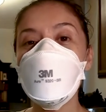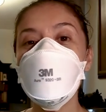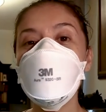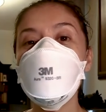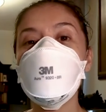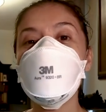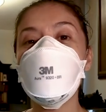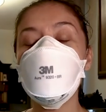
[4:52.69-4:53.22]

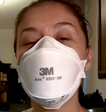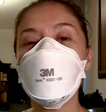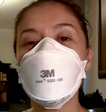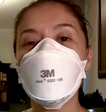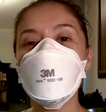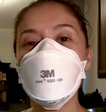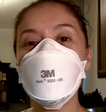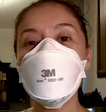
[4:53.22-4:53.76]
estão
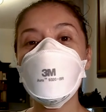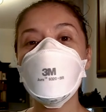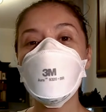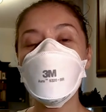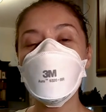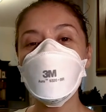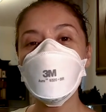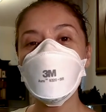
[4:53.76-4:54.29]

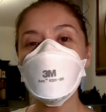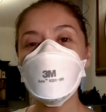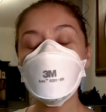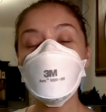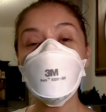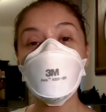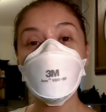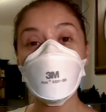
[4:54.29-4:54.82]
encadernadas
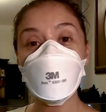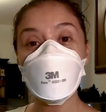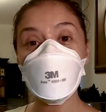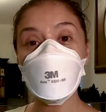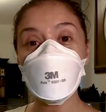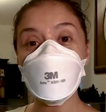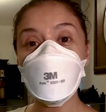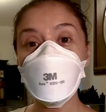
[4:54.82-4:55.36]
em
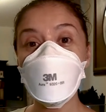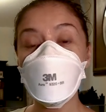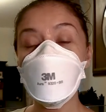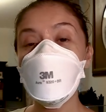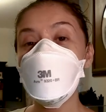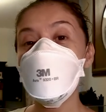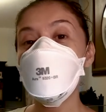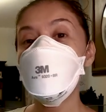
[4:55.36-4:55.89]
verde.
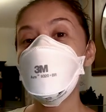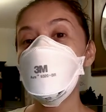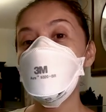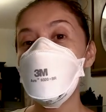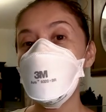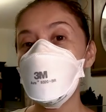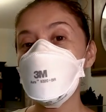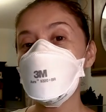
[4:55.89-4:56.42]

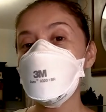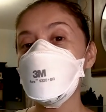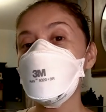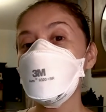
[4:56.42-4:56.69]
Também